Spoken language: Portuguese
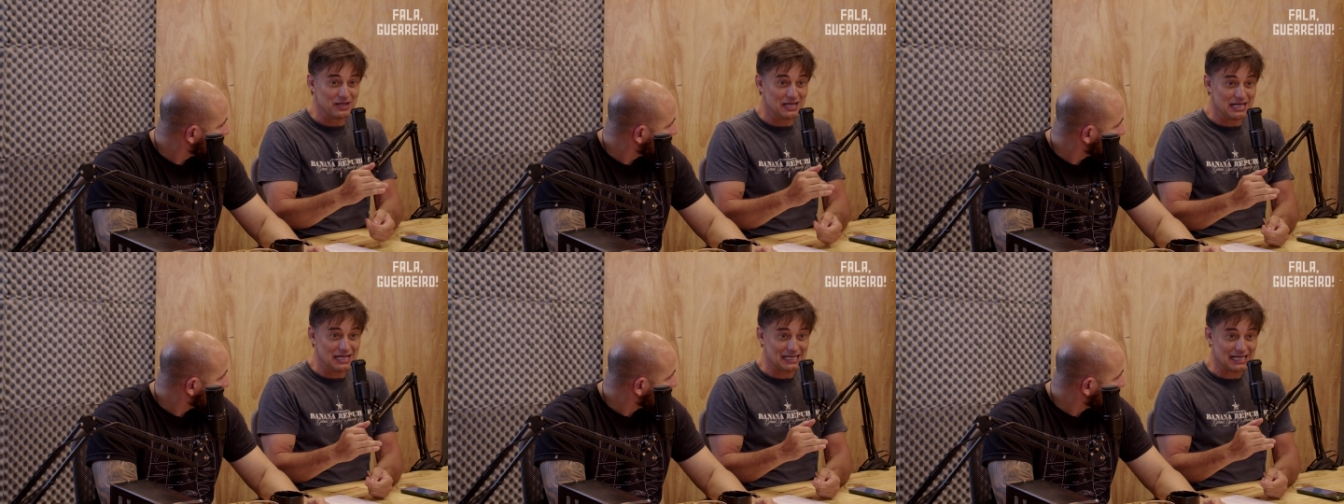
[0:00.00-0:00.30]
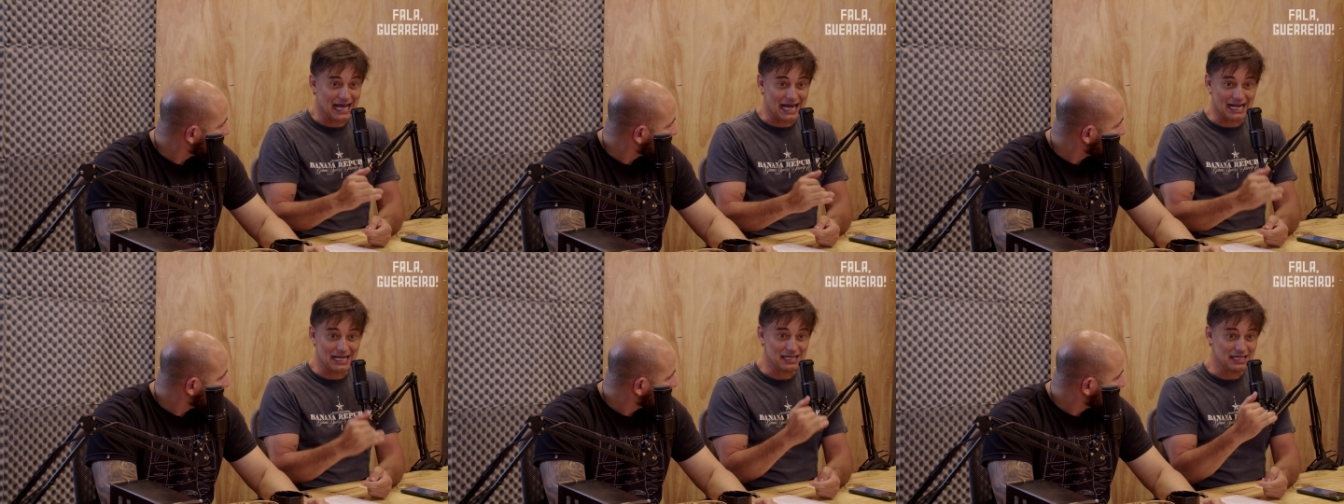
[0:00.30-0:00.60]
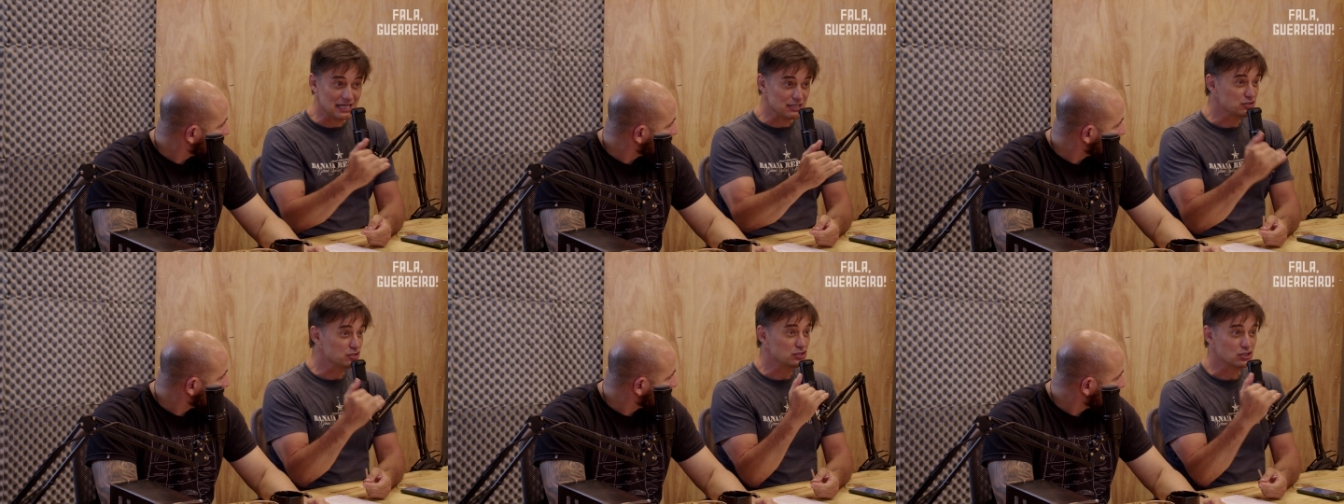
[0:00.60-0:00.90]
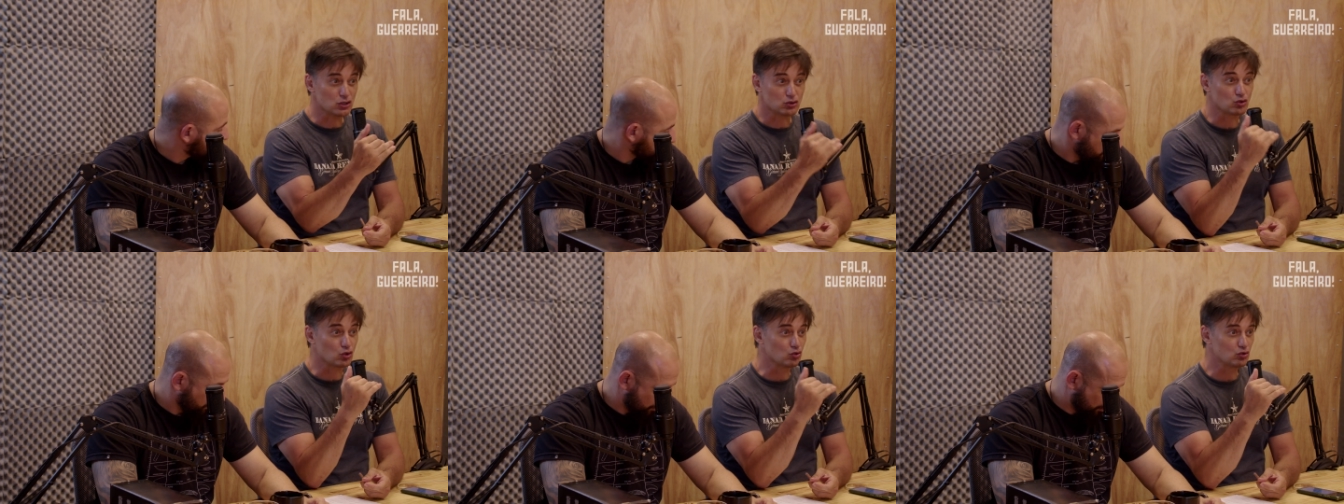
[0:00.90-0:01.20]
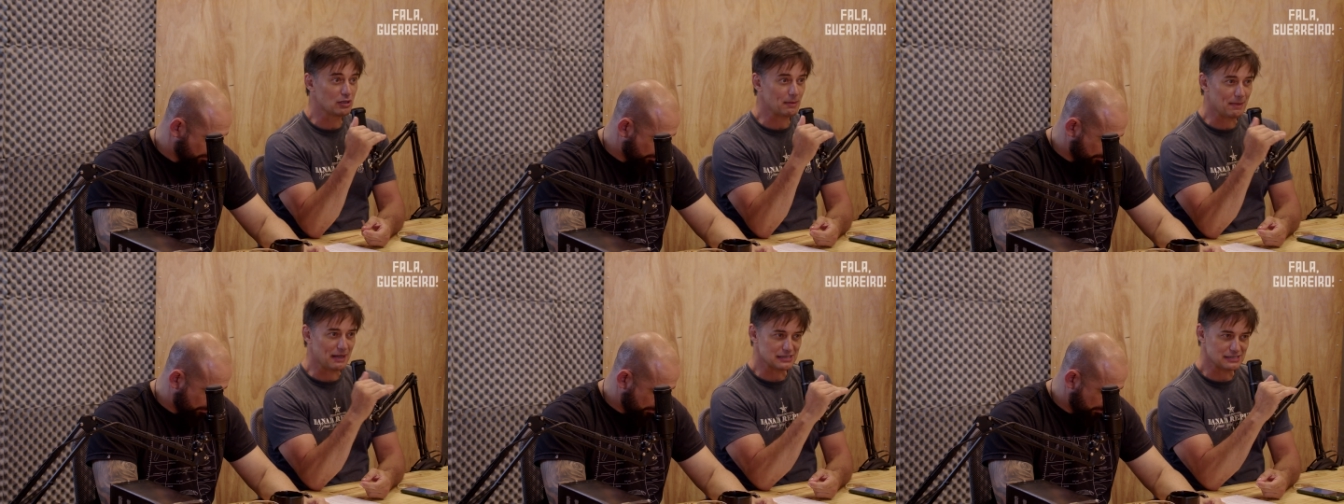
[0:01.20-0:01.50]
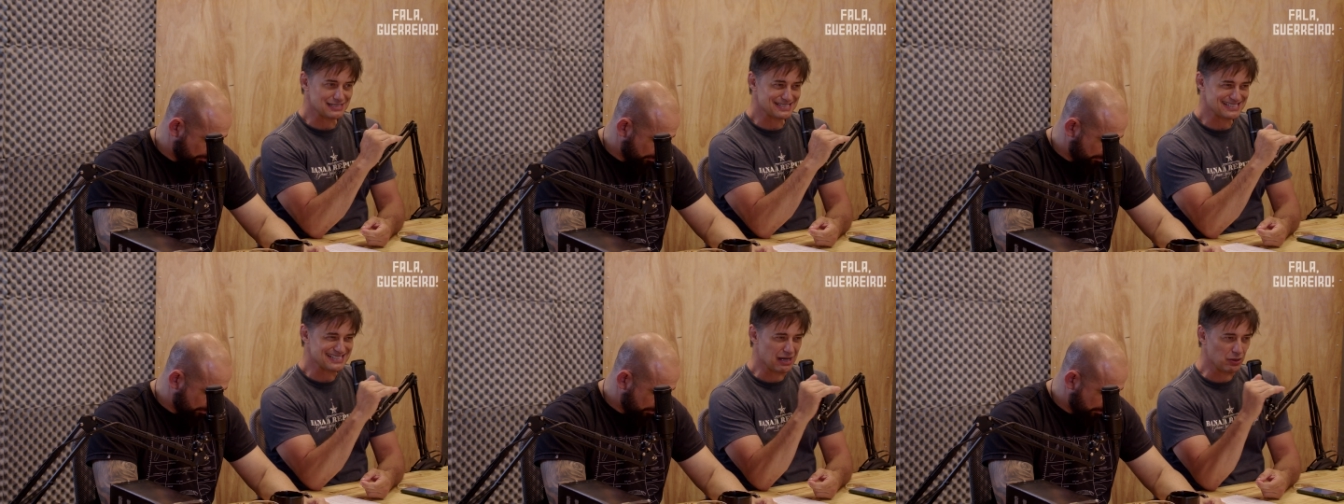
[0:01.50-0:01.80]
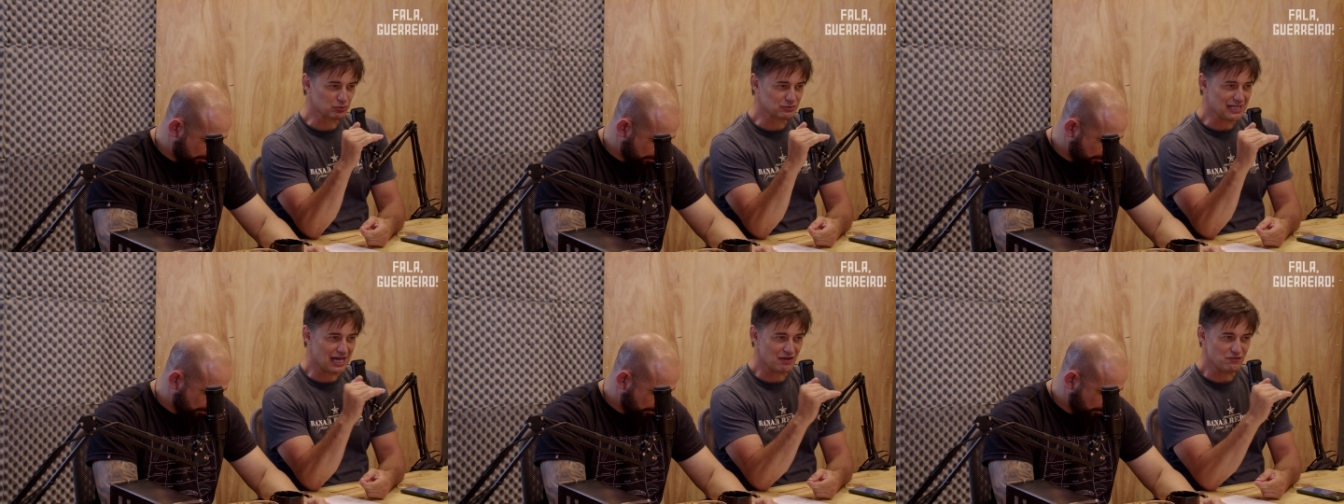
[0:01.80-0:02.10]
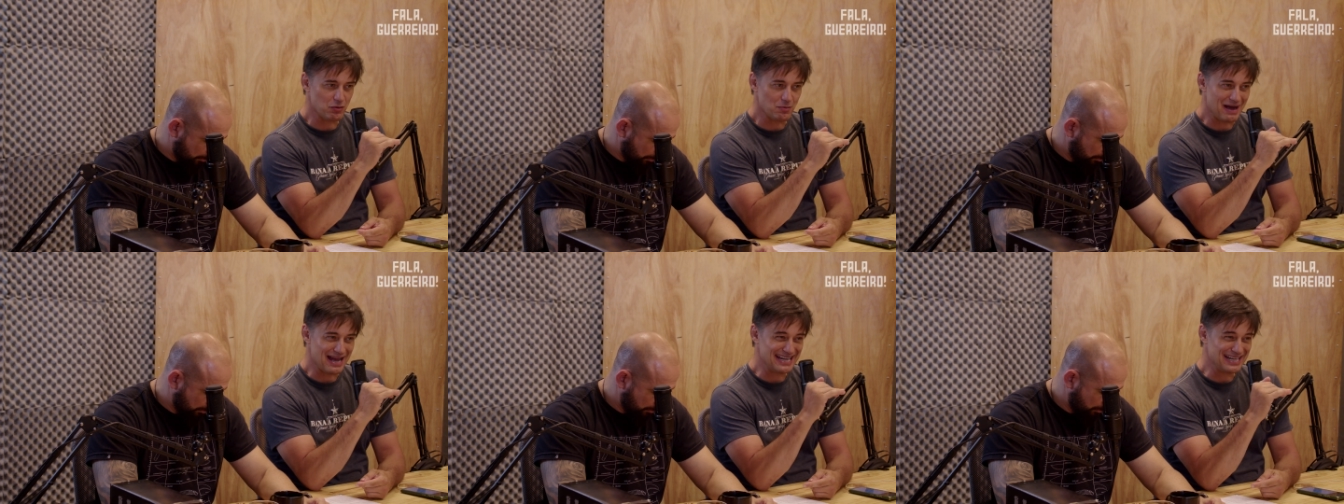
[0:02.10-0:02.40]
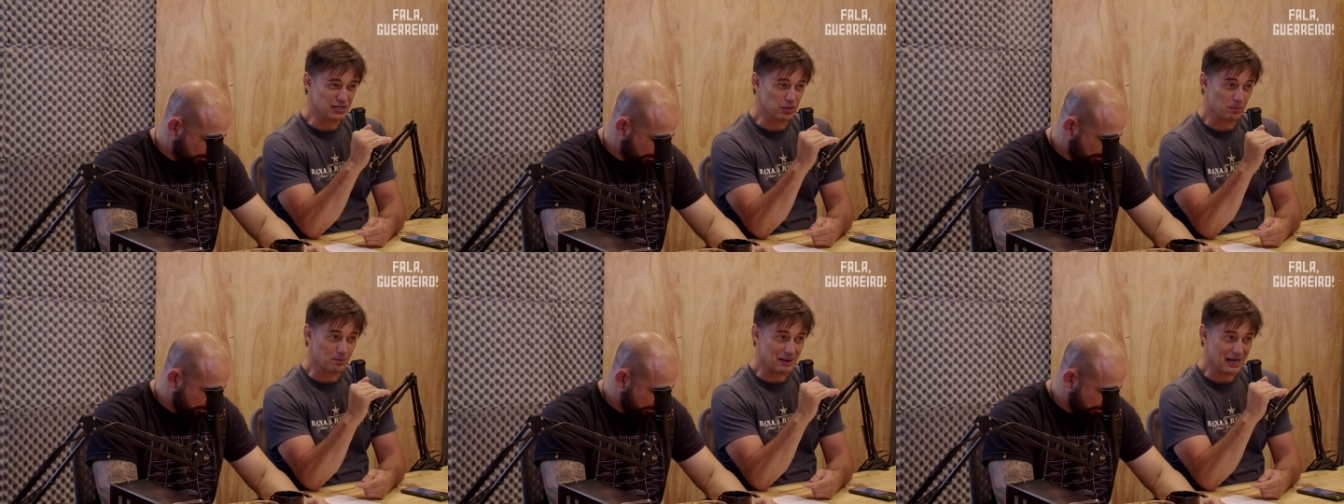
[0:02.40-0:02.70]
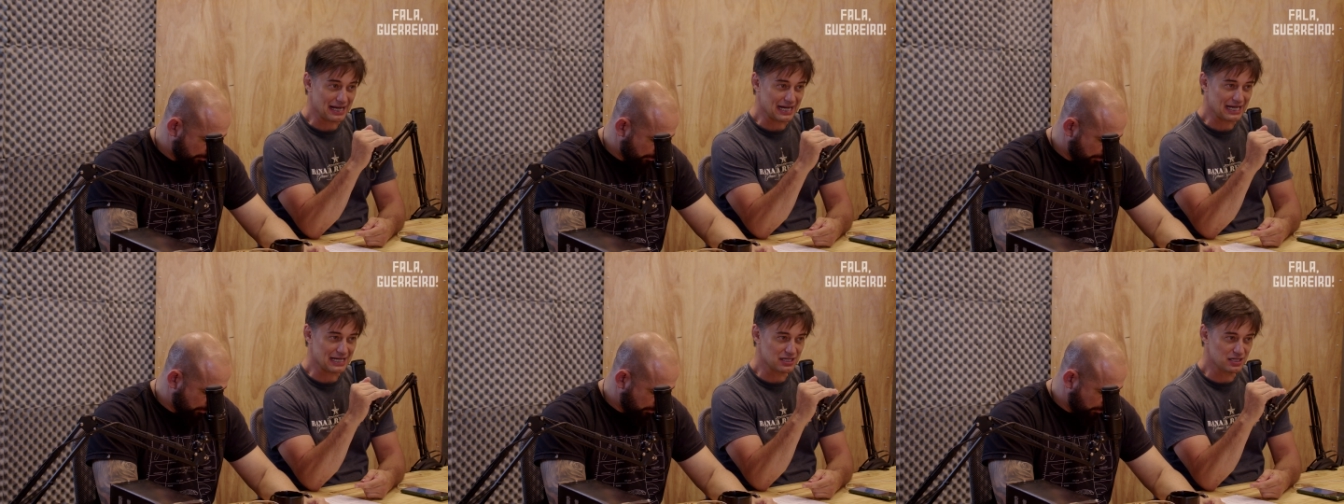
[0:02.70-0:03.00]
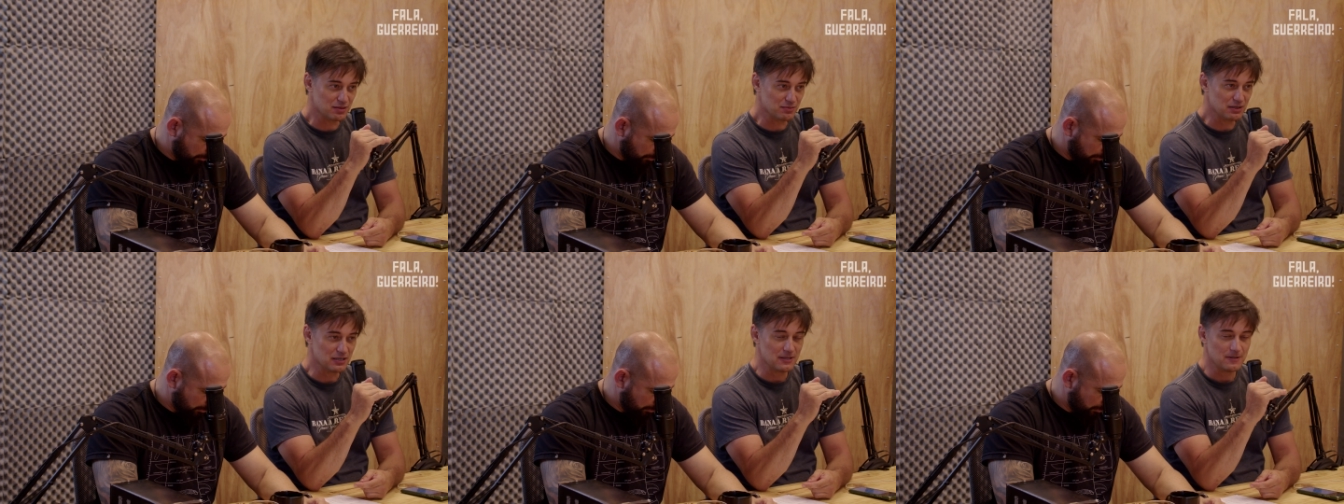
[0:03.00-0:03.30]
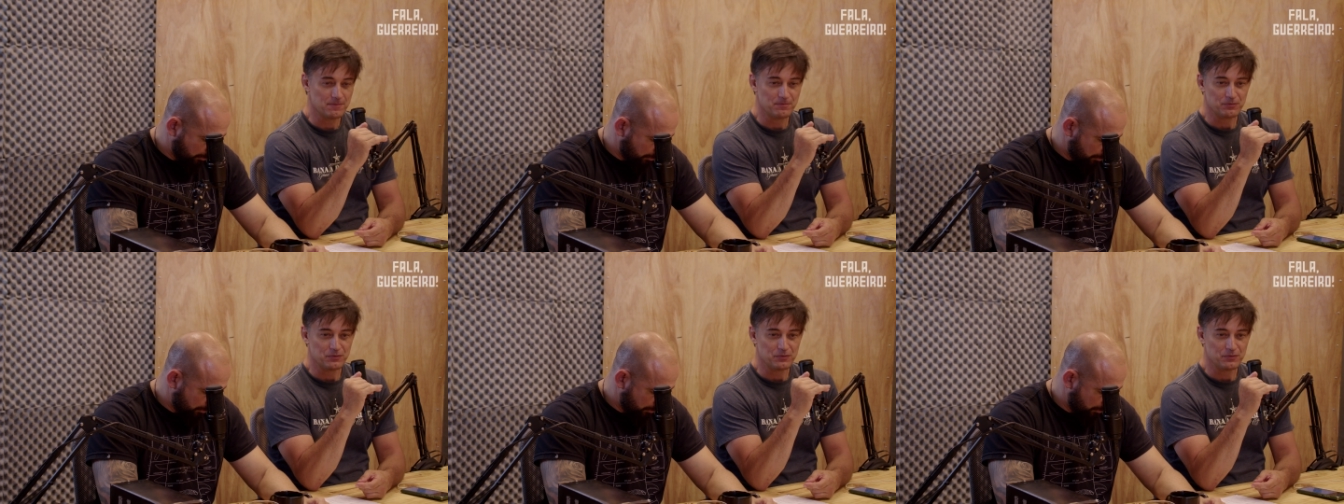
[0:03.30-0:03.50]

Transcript: Cara, e a gente entrou num debate saudável, maneiro pra caramba.